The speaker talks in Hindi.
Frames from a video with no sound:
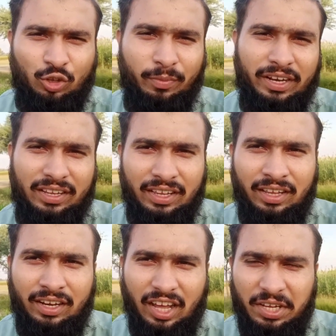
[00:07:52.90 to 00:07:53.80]
क्यों मैंने
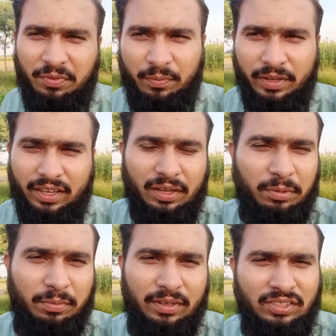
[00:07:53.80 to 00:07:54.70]
लाइफ में
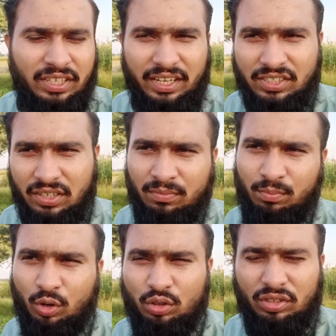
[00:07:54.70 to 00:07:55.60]
कभी भी
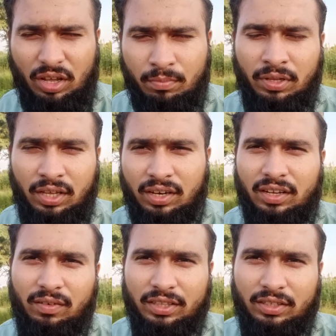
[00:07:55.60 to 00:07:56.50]
इंजेक्शन बहुत कम ही
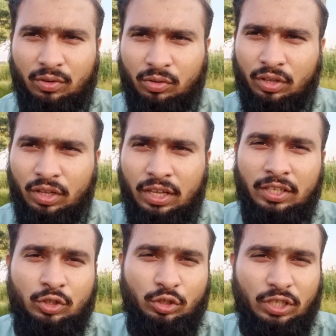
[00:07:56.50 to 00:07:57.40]
लगवाता हूँ
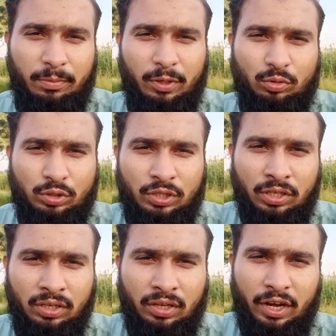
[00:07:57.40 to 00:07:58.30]
तो ये भी कुछ
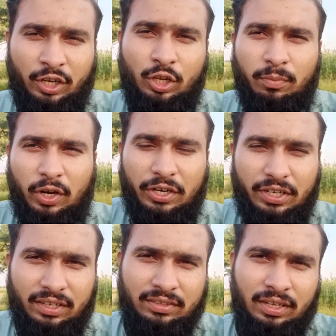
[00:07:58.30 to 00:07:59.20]

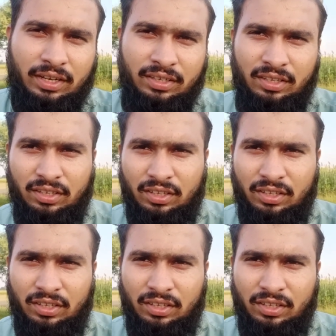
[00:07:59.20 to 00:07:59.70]
एंटीबायोटिक था